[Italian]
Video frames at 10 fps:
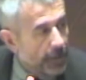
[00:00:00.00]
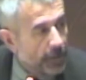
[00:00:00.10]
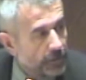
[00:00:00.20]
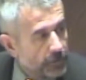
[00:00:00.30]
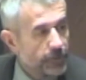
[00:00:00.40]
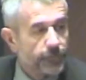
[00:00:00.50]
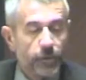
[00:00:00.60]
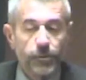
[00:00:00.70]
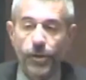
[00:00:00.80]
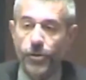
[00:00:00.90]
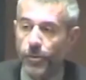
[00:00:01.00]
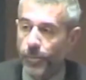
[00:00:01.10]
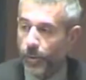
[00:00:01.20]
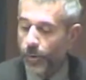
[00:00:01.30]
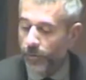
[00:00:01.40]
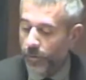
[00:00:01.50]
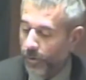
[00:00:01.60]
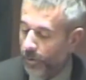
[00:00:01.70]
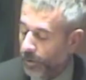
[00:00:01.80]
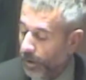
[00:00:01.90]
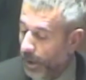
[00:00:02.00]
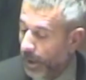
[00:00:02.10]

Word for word: Dialogue Foundation per questo